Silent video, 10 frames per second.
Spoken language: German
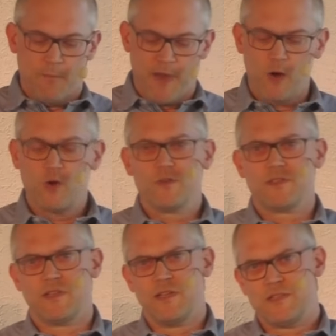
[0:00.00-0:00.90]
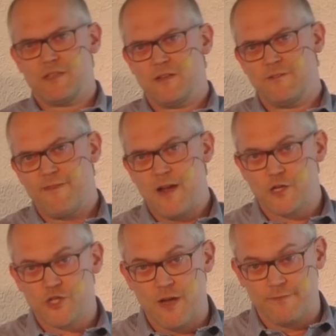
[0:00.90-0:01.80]
Paulus ist in
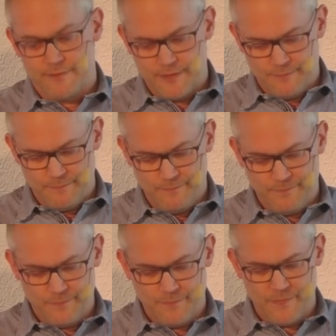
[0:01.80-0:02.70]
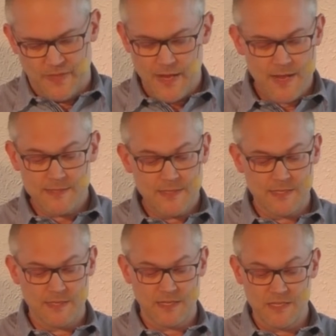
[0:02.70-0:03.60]
Gefangenschaft. Er ist nicht
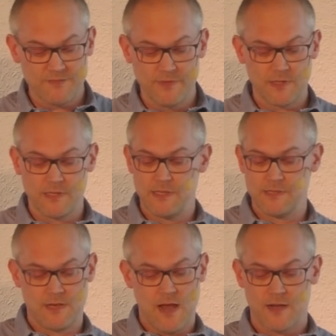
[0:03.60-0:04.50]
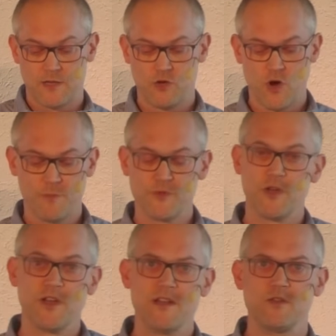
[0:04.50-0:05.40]
in Kriegswirren in diese Lage gekommen,
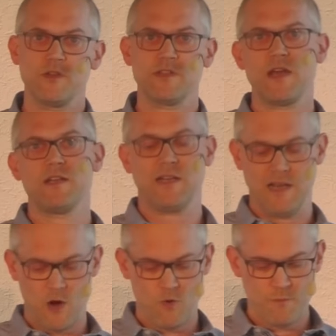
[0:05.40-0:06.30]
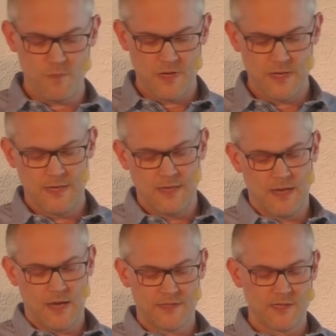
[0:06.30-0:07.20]
sondern durch seinen Glauben
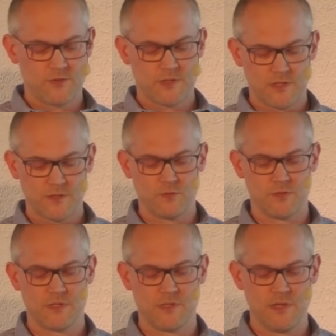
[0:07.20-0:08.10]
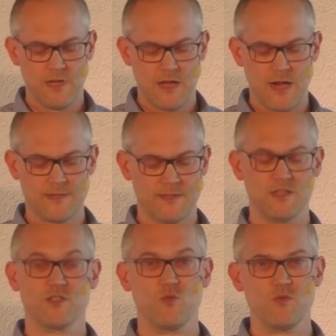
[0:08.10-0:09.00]
an Jesus Christus als
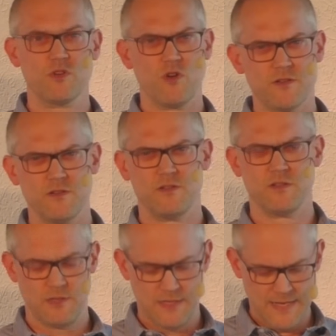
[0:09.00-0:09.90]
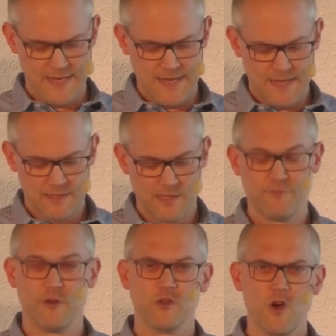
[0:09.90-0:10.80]
den Sohn Gottes den
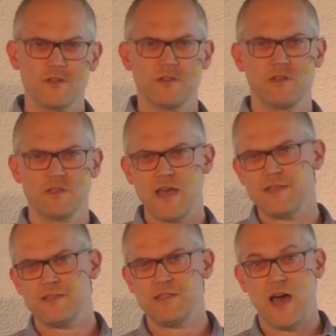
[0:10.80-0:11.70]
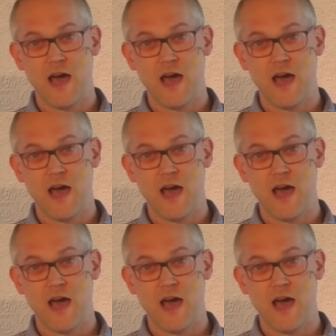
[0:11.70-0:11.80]
von Gott gesandten